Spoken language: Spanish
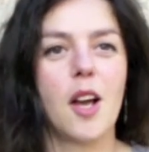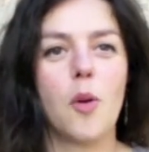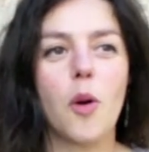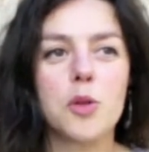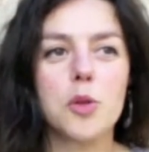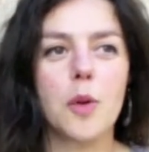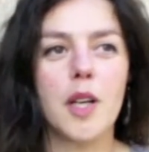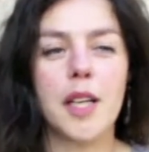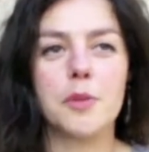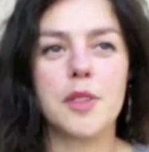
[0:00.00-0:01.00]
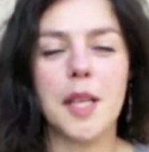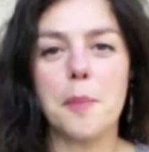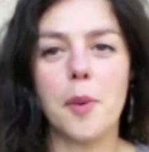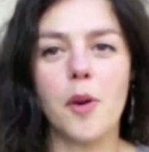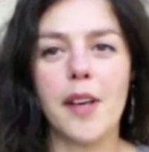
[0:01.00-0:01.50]
Luego estuve un
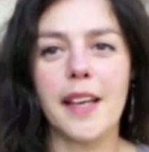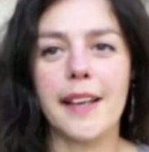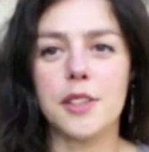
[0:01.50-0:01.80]
tiempo en